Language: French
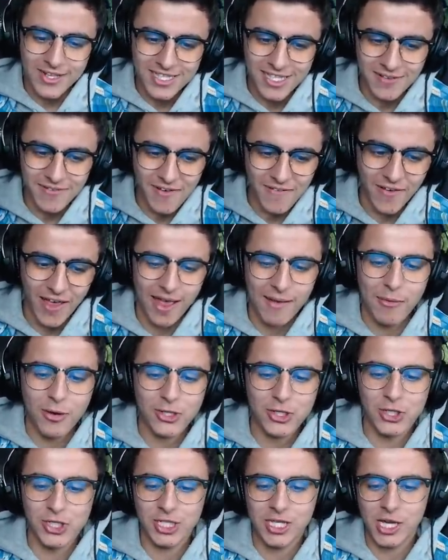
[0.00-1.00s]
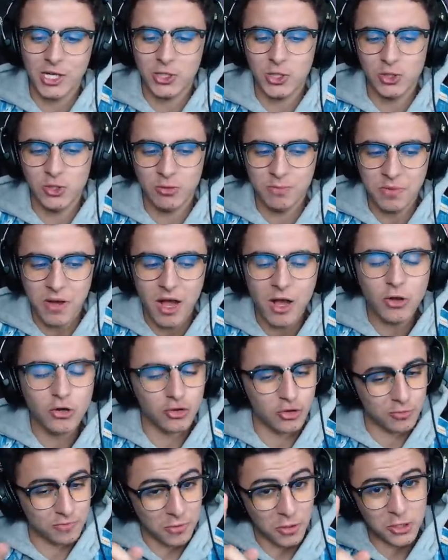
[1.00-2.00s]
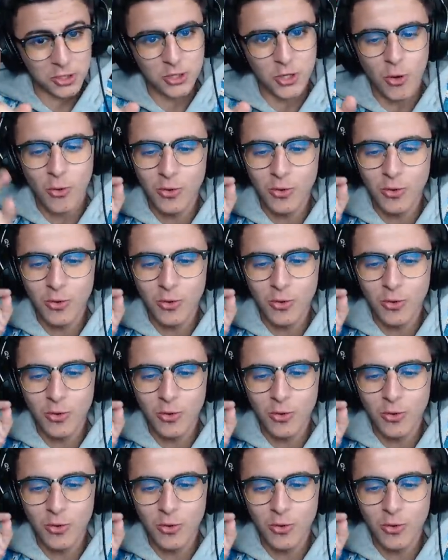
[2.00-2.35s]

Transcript: ça va vraiment changer quelque chose ou pas Je pense que